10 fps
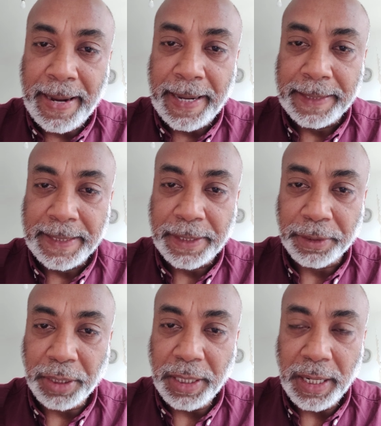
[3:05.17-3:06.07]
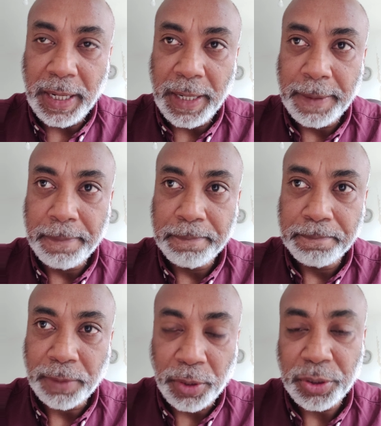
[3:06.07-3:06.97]
আর যে কথাটা
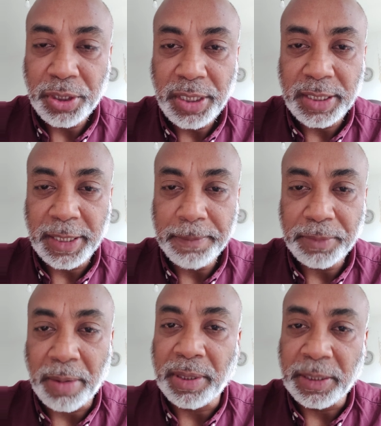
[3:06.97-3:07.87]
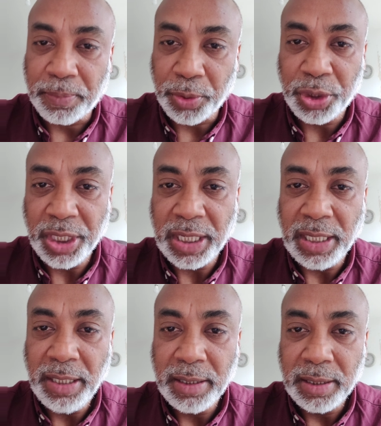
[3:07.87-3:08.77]
হচ্ছে যে আমাদের
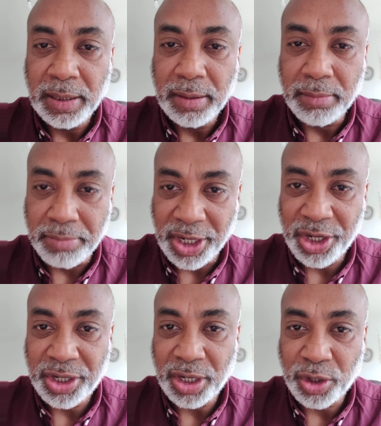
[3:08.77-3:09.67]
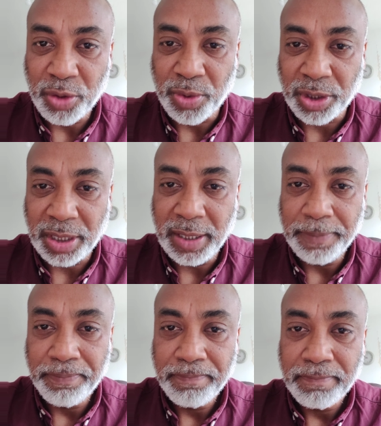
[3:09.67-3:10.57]
প্রত্যেকেই ব্যারিস্টার সুমনকে
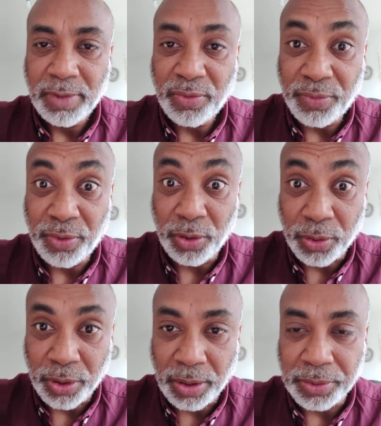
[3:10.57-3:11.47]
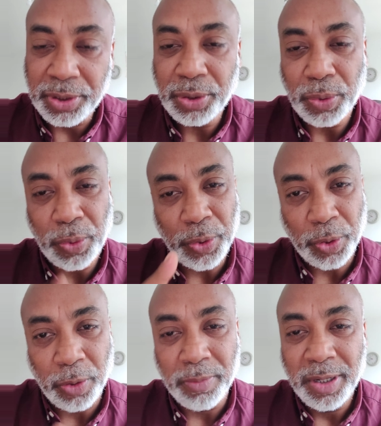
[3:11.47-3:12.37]
ফলো করা উচিত ওই
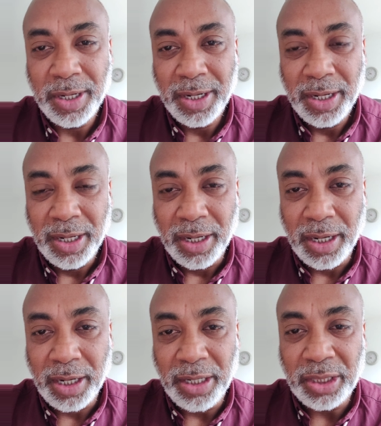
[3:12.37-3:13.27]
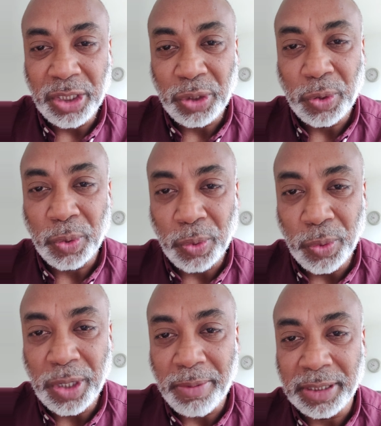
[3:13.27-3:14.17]
রকম নেতৃত্ব
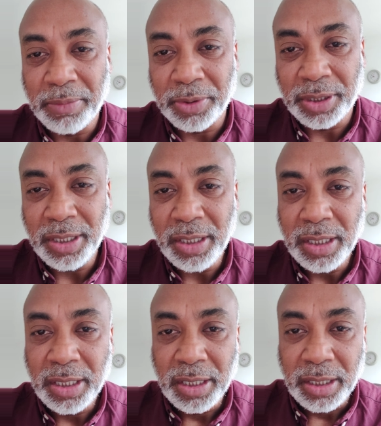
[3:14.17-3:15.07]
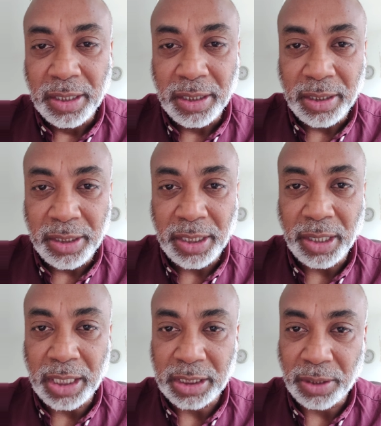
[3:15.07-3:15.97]
গুণ আমাদের মধ্যে
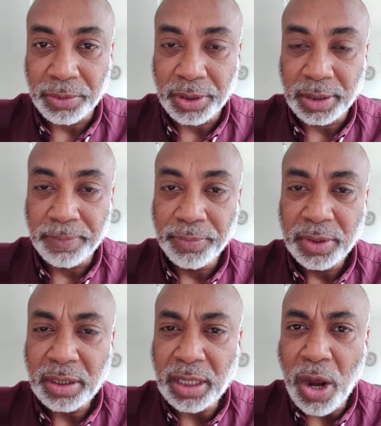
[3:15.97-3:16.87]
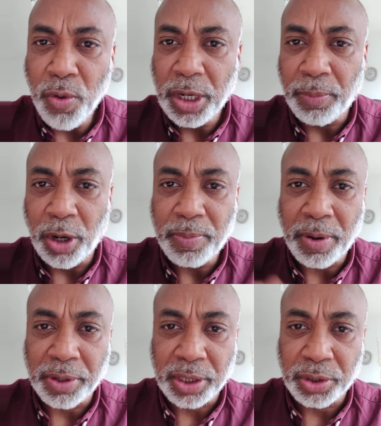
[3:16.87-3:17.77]
নিয়ে আসা উচিত কাউকে ভয়
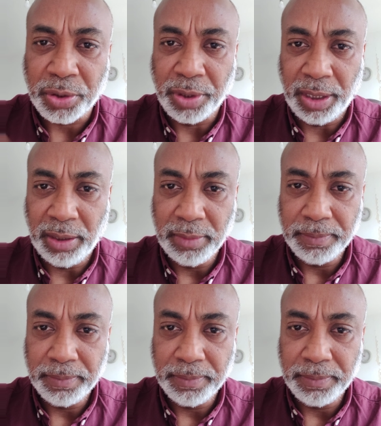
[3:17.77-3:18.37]
পাওয়ার কিচ্ছু নেই